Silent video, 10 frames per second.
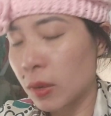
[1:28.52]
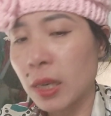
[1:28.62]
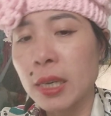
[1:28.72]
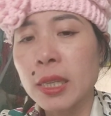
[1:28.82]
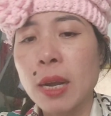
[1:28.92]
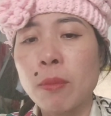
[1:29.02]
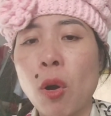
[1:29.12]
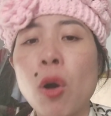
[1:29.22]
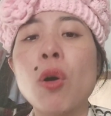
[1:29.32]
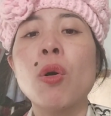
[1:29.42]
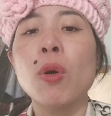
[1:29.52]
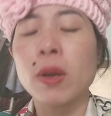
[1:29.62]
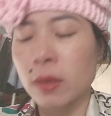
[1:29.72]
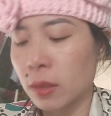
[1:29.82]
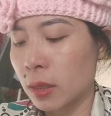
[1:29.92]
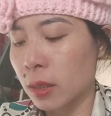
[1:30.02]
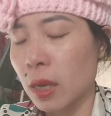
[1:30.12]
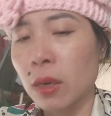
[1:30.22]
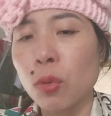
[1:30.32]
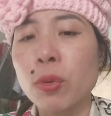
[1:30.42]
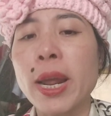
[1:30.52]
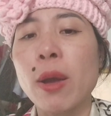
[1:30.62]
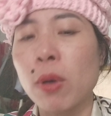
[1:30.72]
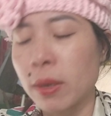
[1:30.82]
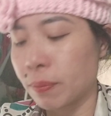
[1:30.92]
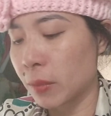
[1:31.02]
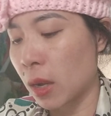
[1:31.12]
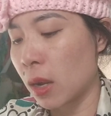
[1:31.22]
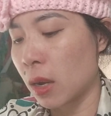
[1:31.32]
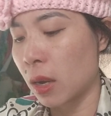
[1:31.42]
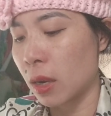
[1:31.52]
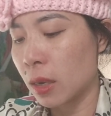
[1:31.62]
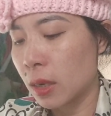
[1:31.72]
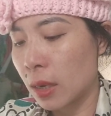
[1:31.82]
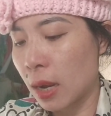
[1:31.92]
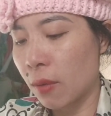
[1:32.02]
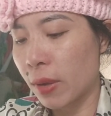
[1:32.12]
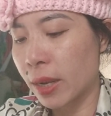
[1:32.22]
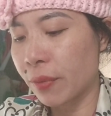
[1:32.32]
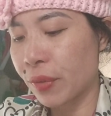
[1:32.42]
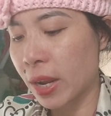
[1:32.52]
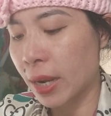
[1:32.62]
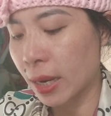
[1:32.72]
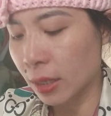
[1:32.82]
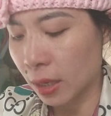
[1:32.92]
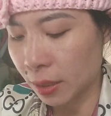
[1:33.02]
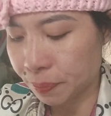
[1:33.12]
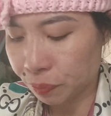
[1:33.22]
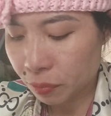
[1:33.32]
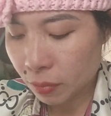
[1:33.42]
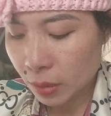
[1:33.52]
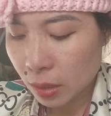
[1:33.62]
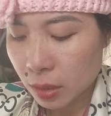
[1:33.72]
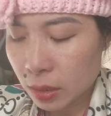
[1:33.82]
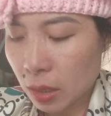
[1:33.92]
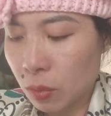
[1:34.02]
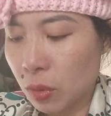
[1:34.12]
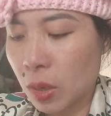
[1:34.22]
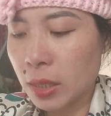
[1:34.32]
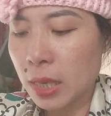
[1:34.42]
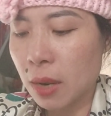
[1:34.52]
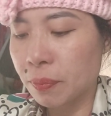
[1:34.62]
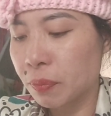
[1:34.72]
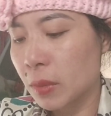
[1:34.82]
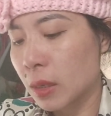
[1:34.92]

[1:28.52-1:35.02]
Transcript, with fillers: với lại cái thằng mỏ hô á cái thằng đu đeo á à, là về cái phe cánh đó xong nó nói là sao